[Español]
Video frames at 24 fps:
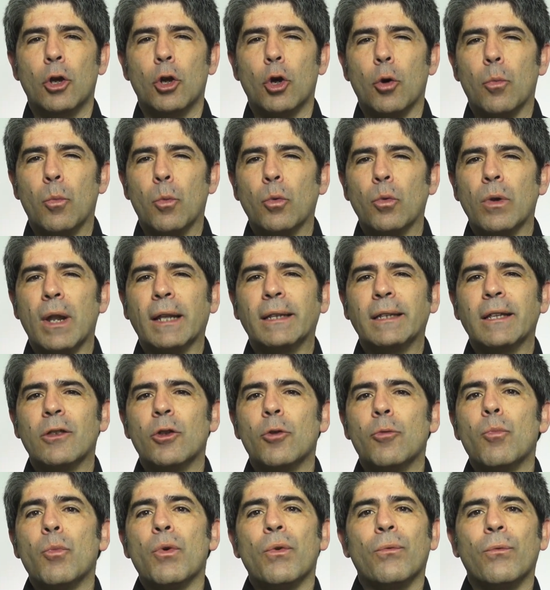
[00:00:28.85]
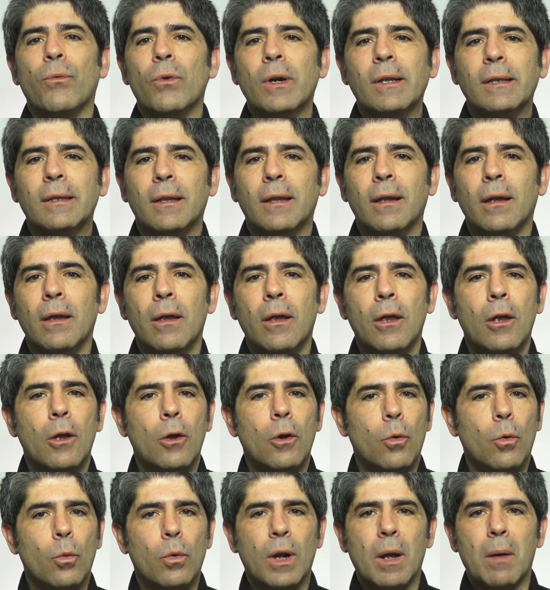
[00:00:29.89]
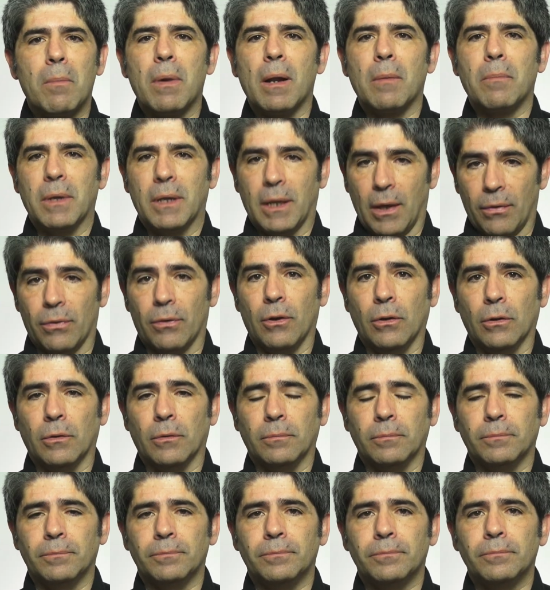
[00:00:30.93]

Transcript: como un latido muy fuerte, una palpitación,